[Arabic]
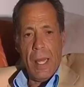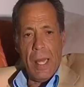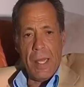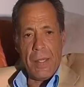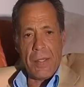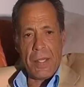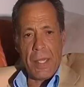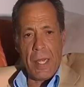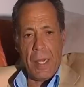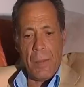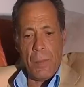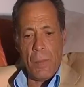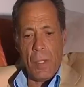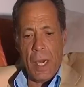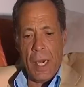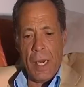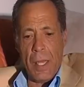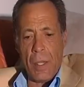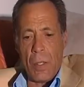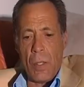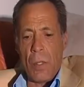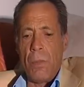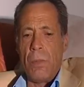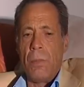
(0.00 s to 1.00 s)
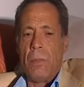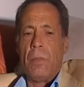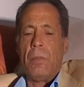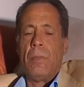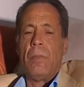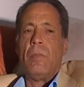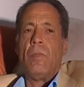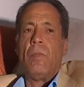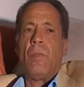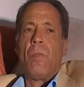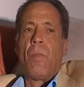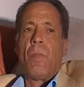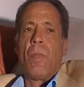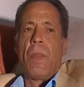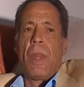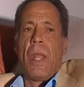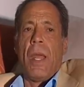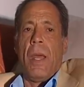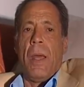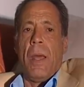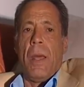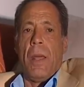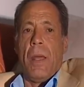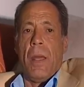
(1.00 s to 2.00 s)
السلام عليكم
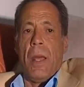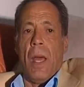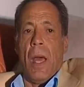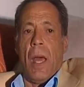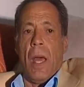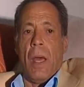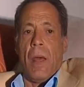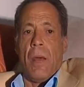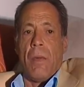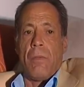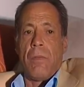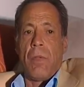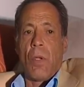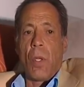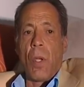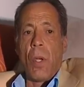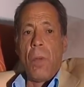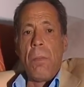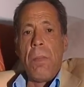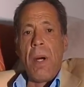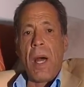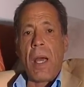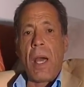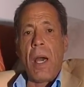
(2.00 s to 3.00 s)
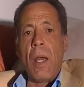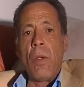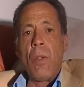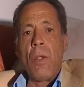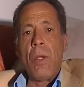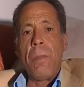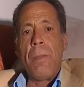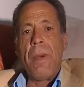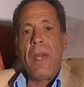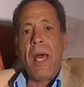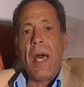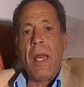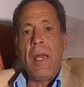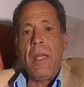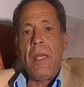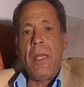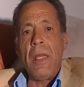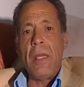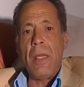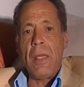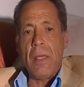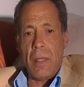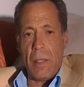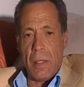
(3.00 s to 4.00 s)
في القبة قالوا لبن
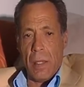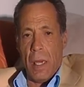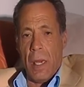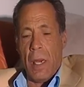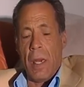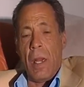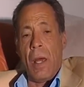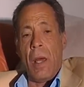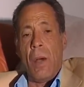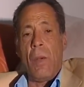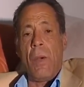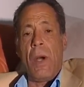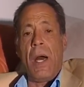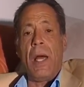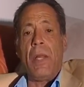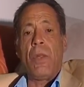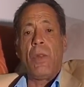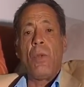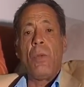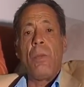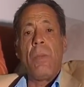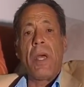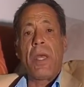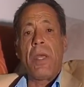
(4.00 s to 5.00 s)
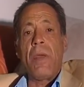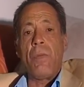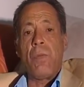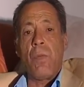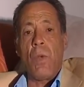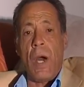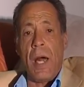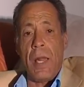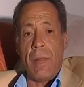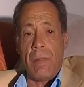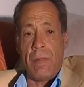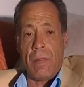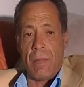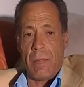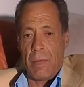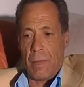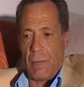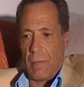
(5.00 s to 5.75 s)
علي الله حد ما كيف حد